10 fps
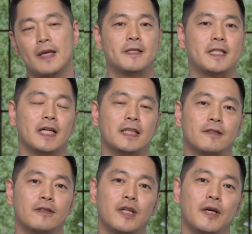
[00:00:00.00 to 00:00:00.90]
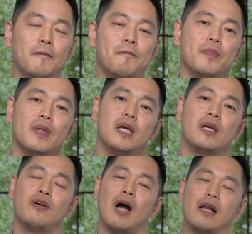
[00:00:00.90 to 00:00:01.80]
자, 그런데요.
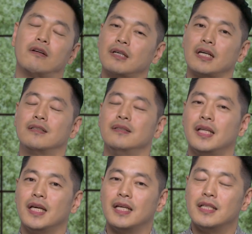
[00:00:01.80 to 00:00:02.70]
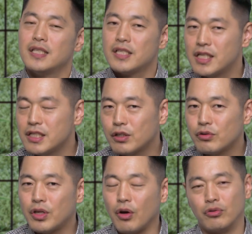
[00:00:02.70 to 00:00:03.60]
이거 알 것 같은데 실제로
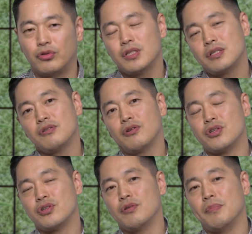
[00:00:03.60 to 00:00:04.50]
이게 어떻게 쓰는 것이죠?